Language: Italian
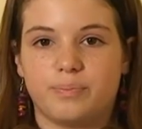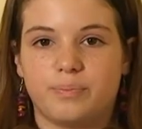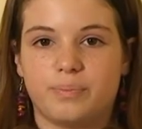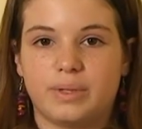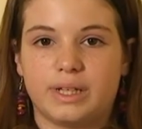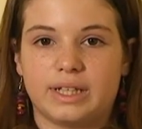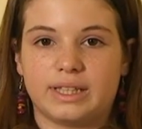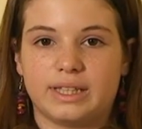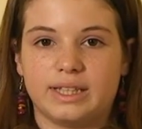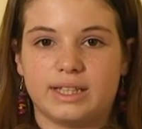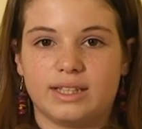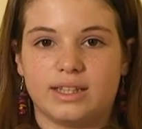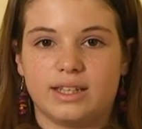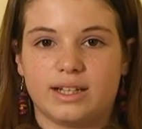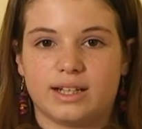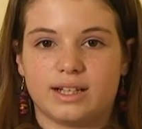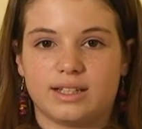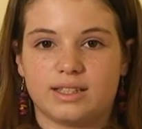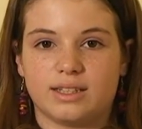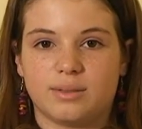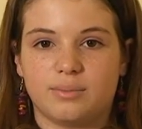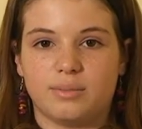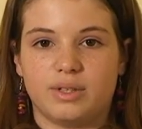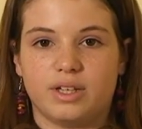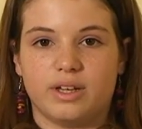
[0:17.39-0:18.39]
per te, da
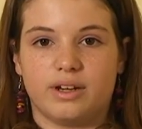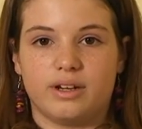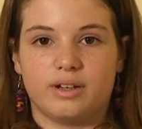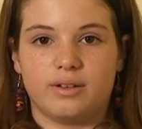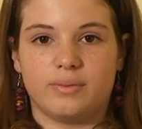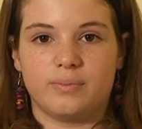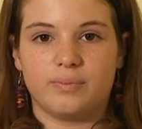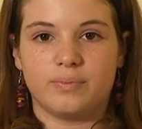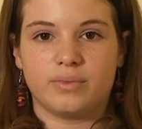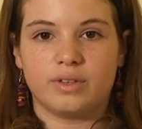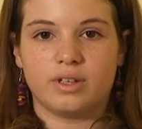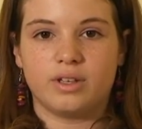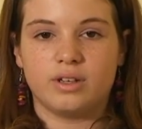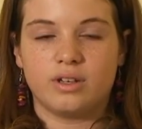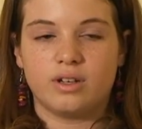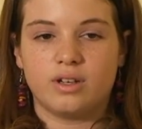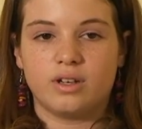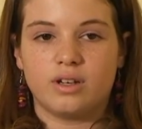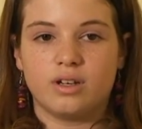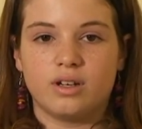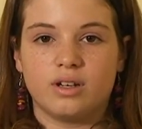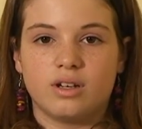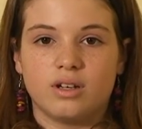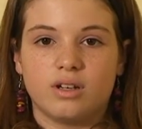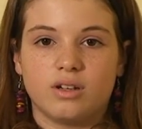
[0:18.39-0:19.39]
casa mia.
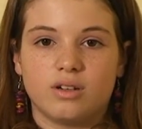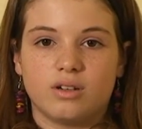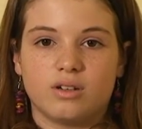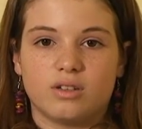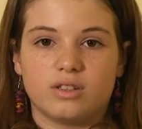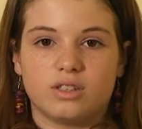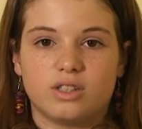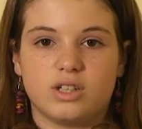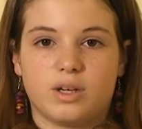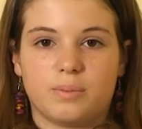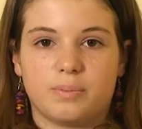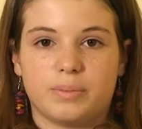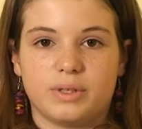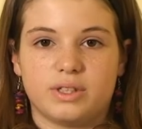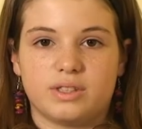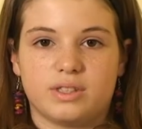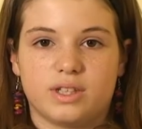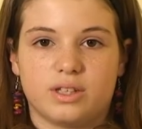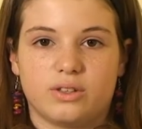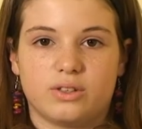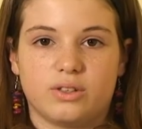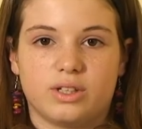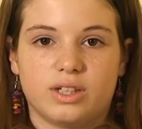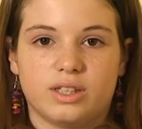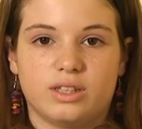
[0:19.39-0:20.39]
Così ho
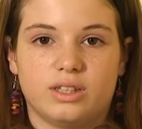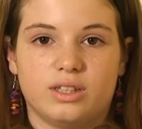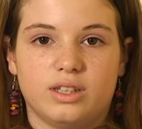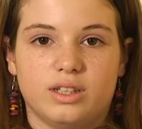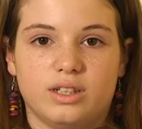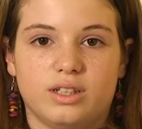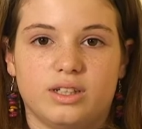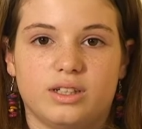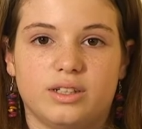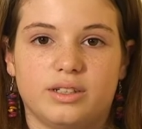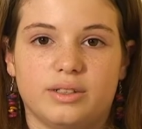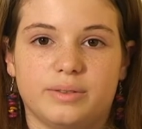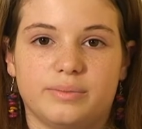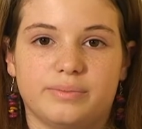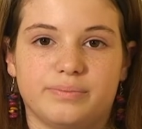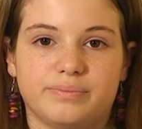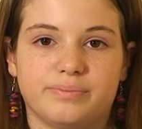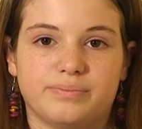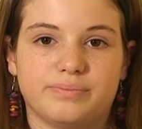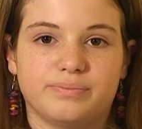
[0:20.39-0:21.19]
pensato che ti...